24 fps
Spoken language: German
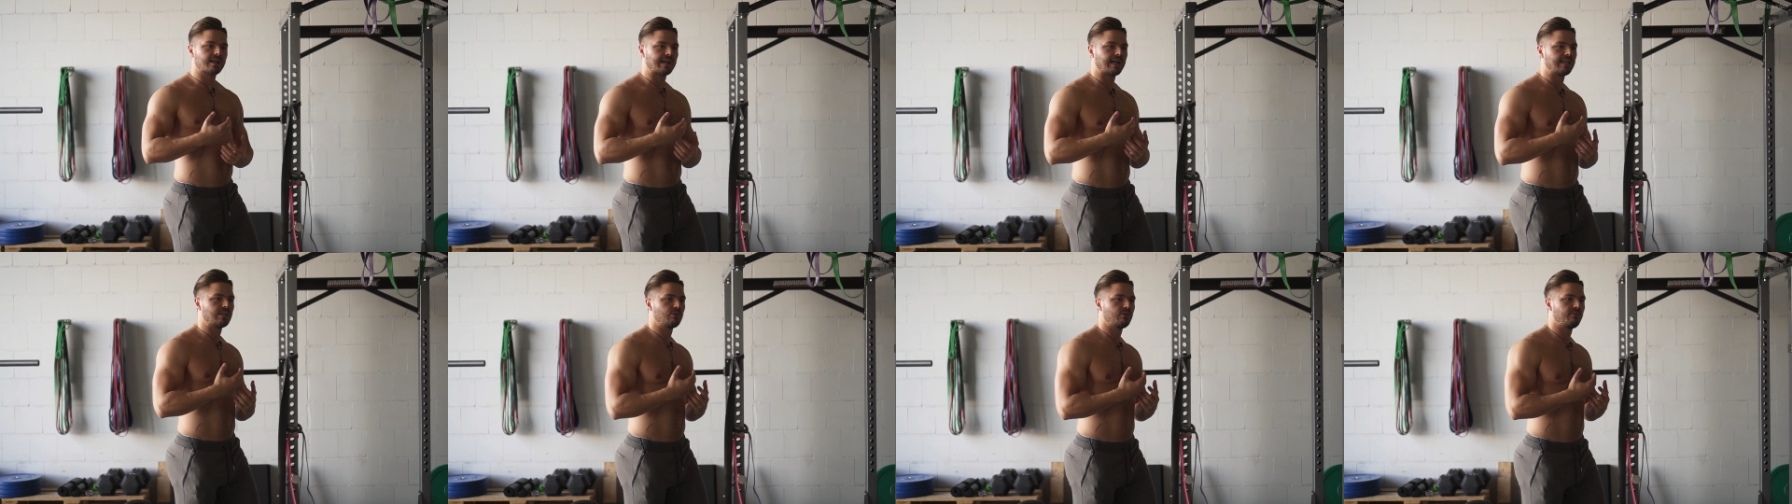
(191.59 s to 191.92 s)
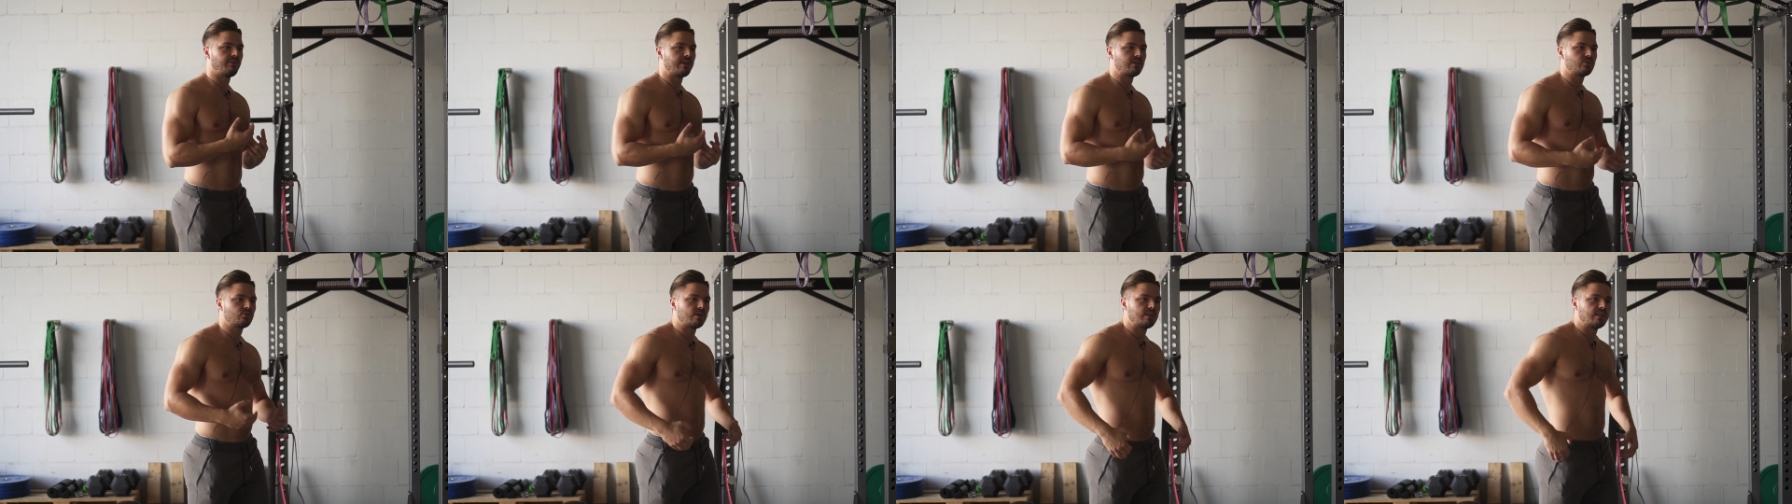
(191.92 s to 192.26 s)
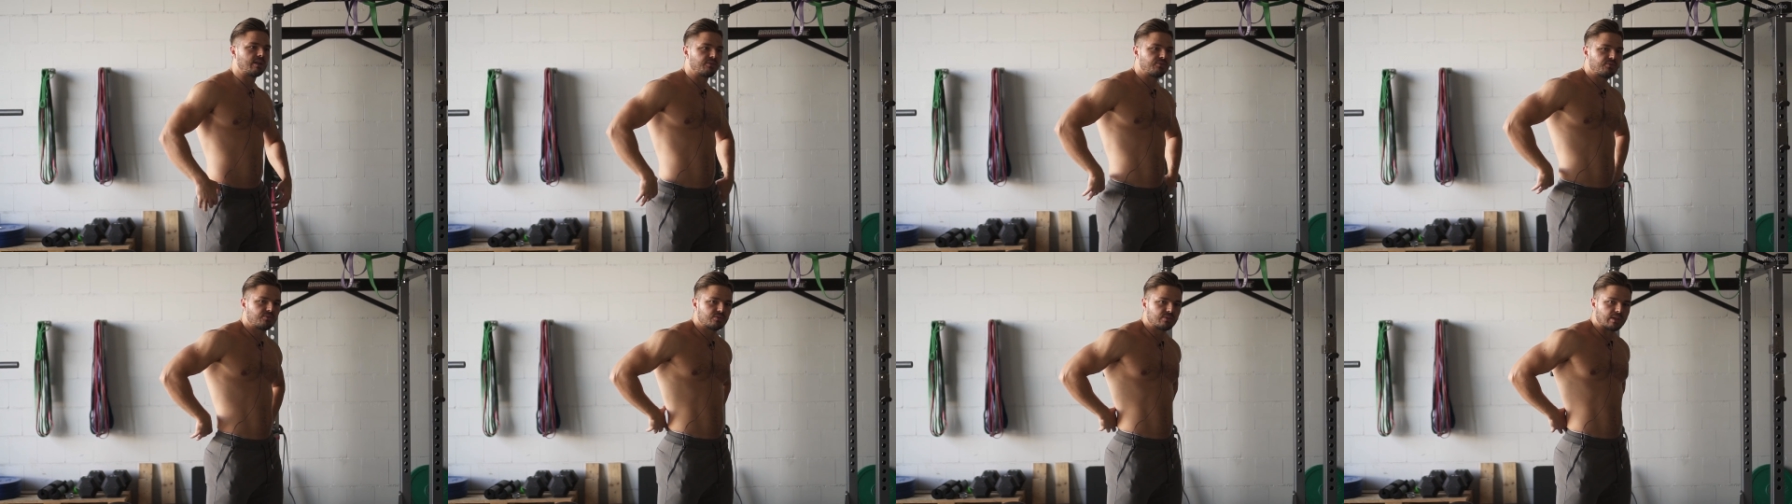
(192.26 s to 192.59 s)
kann eventuell
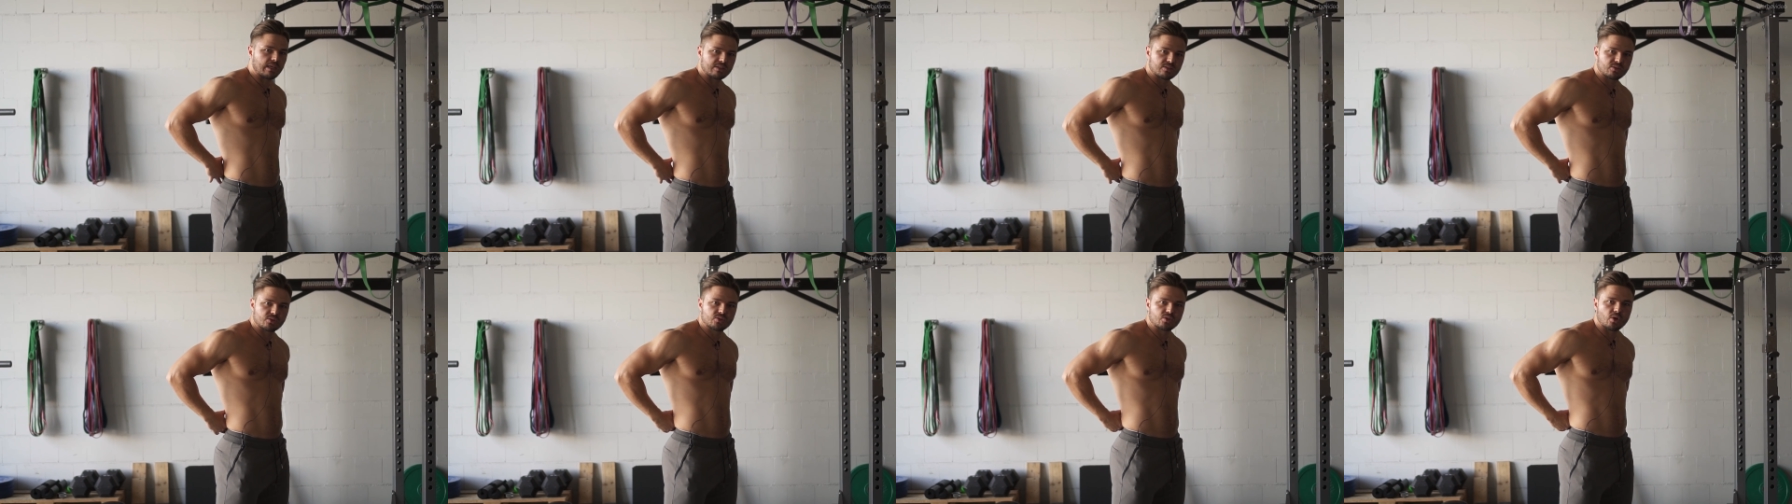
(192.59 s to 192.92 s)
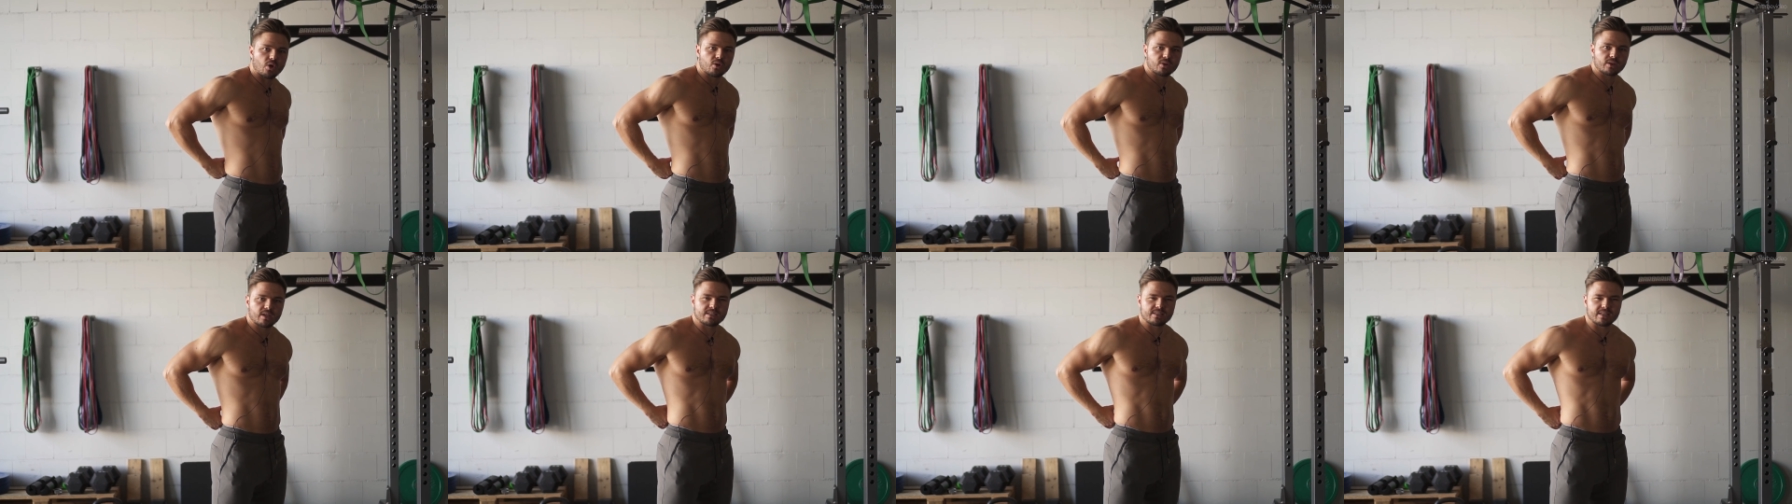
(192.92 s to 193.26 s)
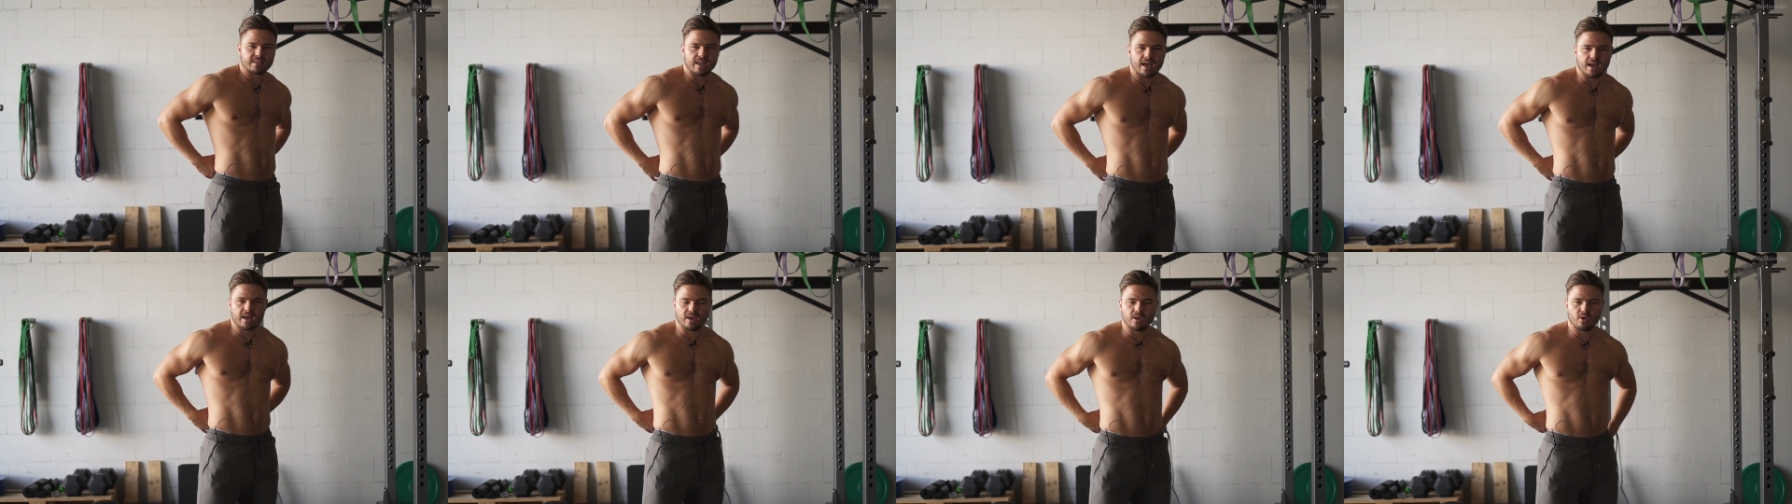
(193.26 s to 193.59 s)
dazu sorgen, dass ihr
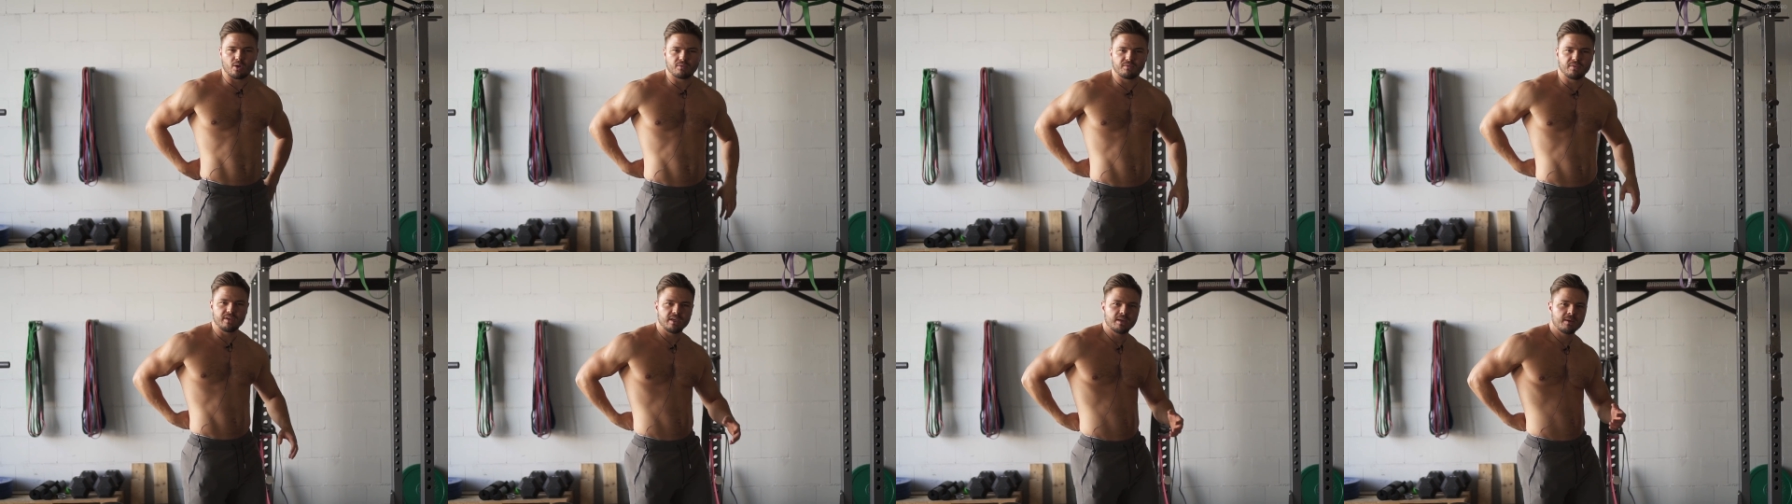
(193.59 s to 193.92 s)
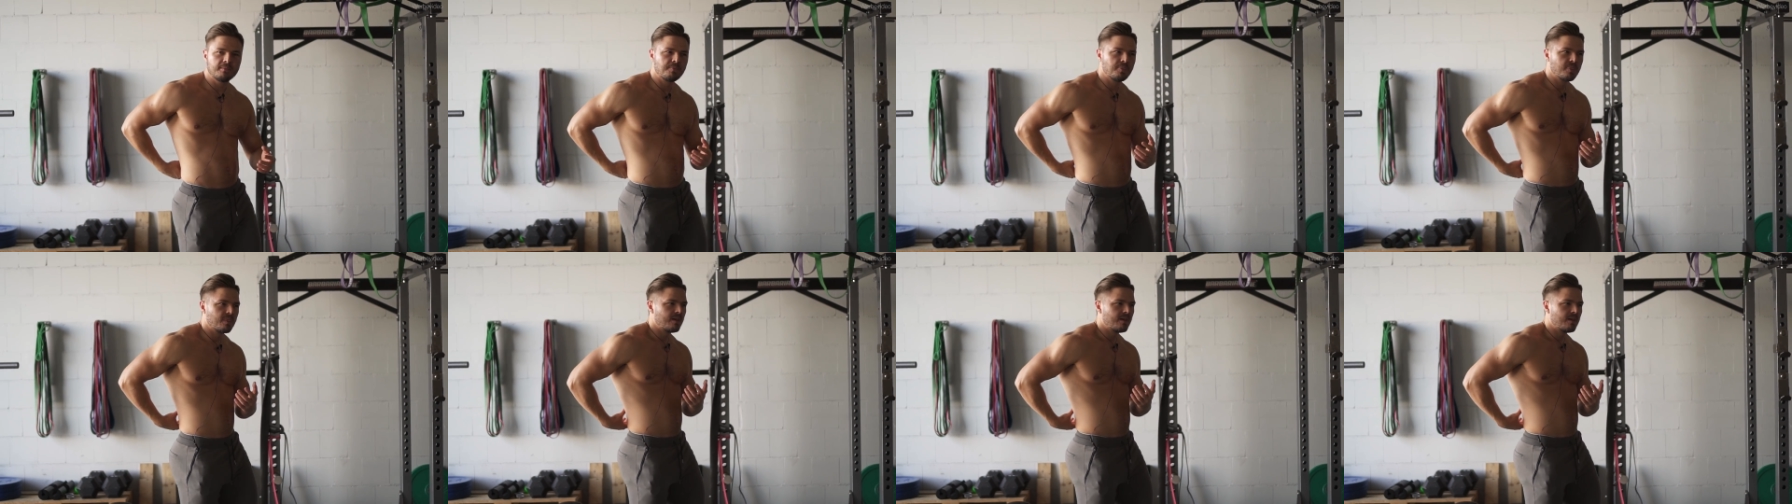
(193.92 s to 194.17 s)
nachher irgendwie